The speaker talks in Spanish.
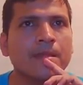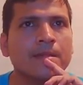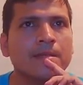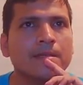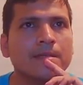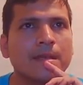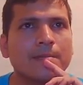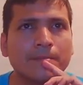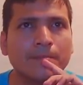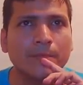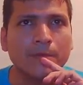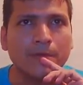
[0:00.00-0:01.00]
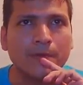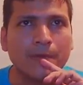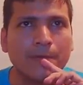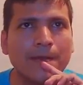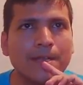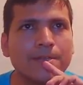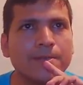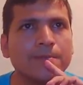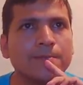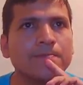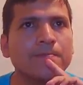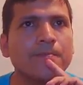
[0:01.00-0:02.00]
Dama por caballo
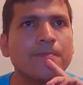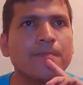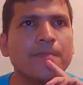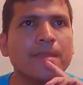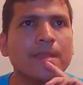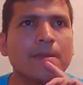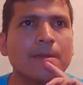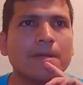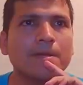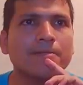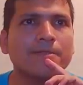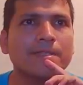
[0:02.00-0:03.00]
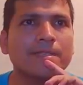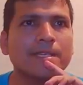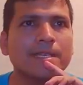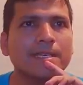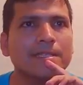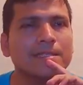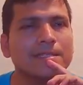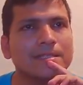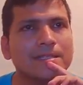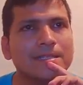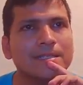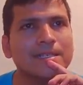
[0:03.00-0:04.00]
caballo F3,
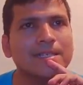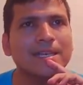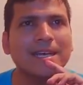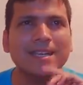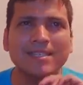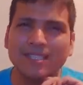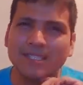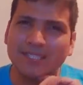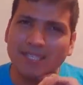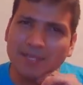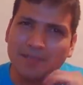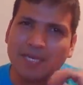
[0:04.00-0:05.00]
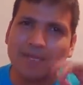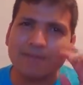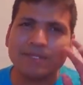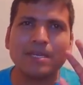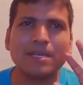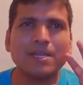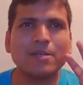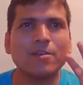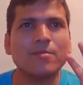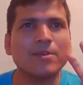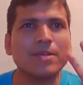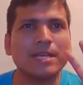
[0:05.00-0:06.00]
H6 para evitar la
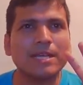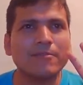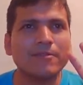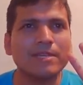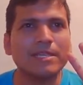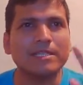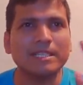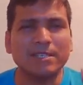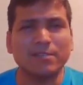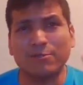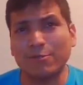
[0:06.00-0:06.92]
incómoda alfil G5.